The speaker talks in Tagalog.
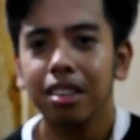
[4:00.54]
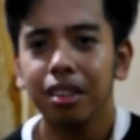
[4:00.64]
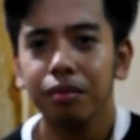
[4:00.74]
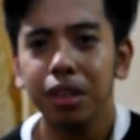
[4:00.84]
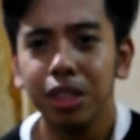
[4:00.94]

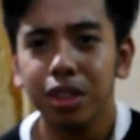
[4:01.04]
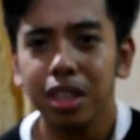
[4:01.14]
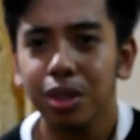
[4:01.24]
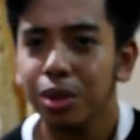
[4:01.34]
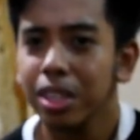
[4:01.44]
isang video
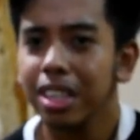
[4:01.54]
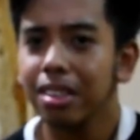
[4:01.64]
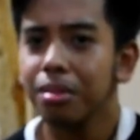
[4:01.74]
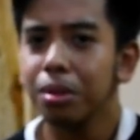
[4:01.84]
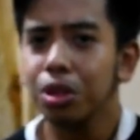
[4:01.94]
nito
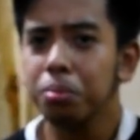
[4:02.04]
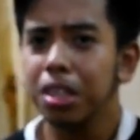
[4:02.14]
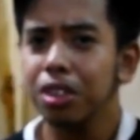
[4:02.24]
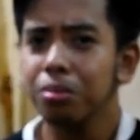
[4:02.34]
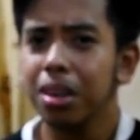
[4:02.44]
na
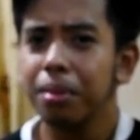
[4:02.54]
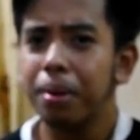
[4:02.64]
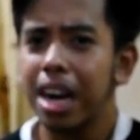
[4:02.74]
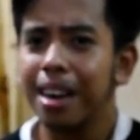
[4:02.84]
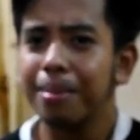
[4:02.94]
matupad yung mga
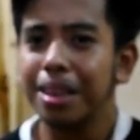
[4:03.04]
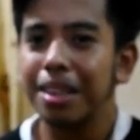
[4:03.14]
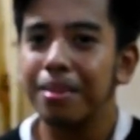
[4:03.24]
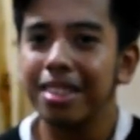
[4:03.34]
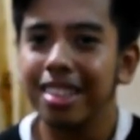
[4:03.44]
pangarap ng
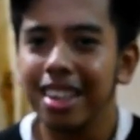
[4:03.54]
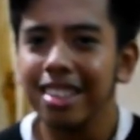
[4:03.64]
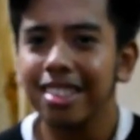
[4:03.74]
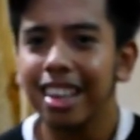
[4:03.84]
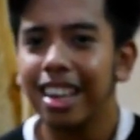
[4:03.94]
ibang
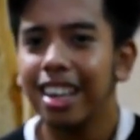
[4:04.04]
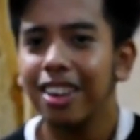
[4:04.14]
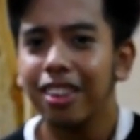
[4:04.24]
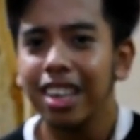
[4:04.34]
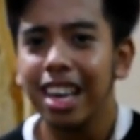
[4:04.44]
siklista
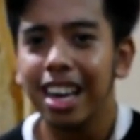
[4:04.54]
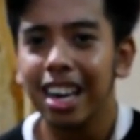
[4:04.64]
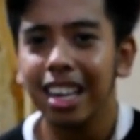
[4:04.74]
o kaya